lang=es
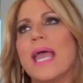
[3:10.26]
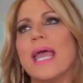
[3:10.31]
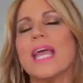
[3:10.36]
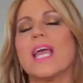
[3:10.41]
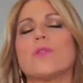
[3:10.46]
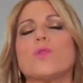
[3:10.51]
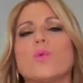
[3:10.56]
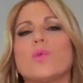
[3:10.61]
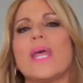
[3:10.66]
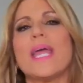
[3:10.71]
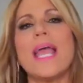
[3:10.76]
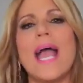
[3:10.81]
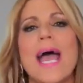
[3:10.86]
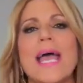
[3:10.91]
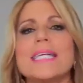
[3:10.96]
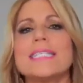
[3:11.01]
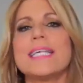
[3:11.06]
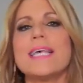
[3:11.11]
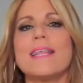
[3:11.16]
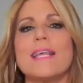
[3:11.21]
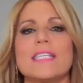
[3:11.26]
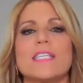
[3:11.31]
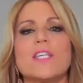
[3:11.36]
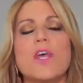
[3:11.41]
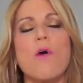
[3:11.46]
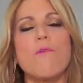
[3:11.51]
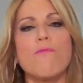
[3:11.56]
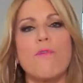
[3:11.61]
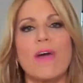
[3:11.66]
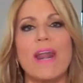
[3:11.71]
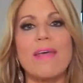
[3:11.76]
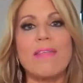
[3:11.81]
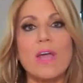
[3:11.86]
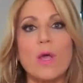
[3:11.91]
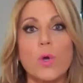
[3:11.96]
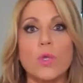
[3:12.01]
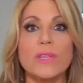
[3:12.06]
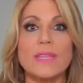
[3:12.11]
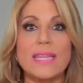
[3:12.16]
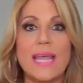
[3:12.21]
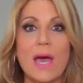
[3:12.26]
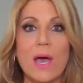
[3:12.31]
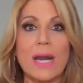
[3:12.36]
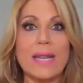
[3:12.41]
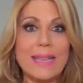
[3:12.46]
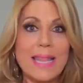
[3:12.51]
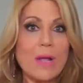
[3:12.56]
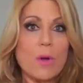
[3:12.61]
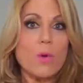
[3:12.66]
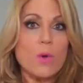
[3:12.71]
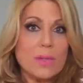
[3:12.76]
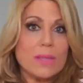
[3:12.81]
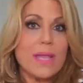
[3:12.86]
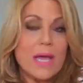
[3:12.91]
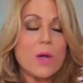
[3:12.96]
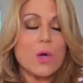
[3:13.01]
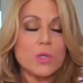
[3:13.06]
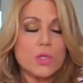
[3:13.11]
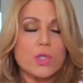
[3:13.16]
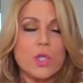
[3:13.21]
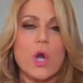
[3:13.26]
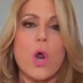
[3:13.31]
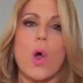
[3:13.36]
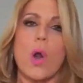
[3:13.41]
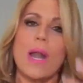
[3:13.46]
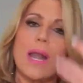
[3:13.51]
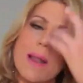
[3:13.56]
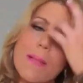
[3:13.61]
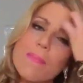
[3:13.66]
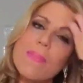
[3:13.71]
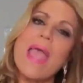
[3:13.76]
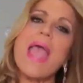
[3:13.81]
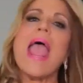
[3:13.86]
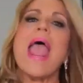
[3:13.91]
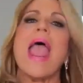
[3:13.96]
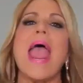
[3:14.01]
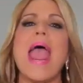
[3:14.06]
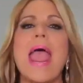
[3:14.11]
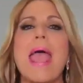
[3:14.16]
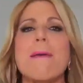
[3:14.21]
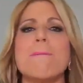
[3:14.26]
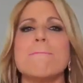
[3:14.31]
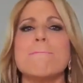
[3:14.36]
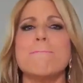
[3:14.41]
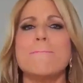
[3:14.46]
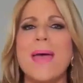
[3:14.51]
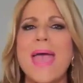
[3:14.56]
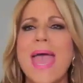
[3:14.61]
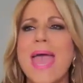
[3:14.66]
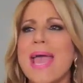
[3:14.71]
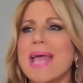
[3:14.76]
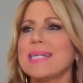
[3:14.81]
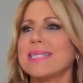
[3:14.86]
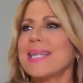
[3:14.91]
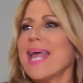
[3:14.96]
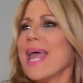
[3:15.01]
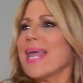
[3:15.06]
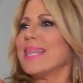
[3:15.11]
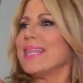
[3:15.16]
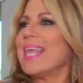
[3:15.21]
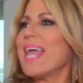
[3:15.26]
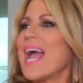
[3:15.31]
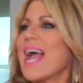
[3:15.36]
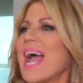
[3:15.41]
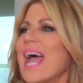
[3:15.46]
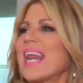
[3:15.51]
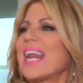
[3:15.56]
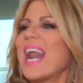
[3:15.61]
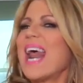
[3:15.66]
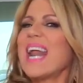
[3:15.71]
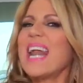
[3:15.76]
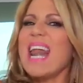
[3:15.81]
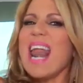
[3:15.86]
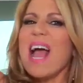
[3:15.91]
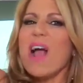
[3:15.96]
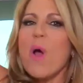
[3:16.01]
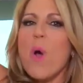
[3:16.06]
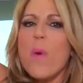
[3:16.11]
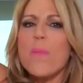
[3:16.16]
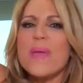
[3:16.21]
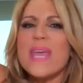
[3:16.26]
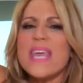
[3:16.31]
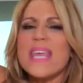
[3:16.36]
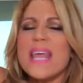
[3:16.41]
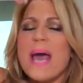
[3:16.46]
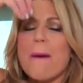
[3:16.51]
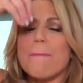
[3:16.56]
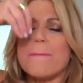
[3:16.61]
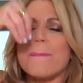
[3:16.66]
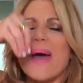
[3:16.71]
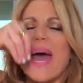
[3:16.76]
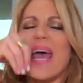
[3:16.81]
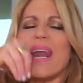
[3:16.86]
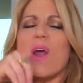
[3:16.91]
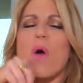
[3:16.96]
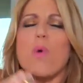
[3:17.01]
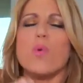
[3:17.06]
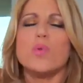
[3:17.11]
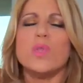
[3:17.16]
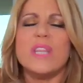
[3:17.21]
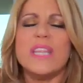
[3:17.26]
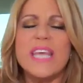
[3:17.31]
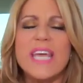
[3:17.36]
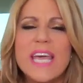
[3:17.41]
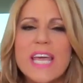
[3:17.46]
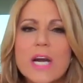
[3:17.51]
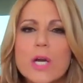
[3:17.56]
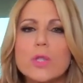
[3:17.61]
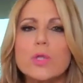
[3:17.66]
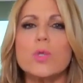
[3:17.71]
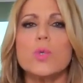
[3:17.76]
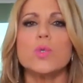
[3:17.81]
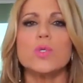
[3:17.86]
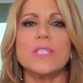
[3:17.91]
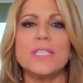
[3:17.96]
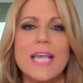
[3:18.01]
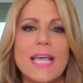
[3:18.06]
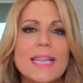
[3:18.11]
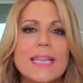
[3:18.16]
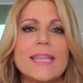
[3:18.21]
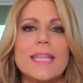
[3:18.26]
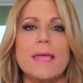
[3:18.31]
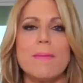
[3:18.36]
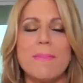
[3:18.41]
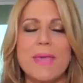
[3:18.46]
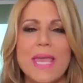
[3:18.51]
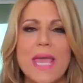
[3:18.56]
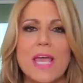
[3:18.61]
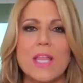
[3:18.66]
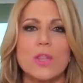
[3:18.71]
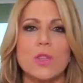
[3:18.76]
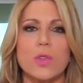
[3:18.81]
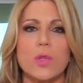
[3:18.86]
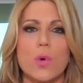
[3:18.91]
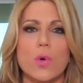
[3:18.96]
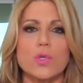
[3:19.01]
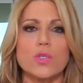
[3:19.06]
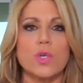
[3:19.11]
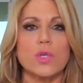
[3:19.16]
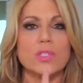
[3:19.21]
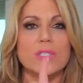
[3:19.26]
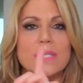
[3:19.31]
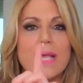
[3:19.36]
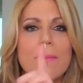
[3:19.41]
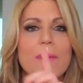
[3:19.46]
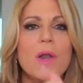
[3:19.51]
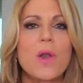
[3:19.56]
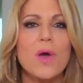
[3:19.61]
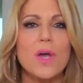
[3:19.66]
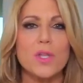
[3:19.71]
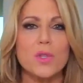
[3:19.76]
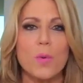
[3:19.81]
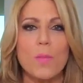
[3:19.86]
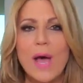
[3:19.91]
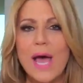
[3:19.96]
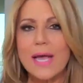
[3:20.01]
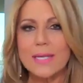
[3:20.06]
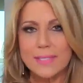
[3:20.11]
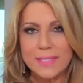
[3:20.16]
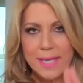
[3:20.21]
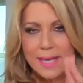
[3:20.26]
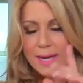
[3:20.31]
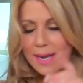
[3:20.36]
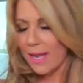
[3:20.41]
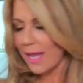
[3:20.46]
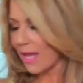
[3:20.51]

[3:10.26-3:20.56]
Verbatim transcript: que tú tengas ese deseo fuera de control, en vez de agarrar la comida para hundir tus sentimientos, ¿sabes lo que tú vas a hacer?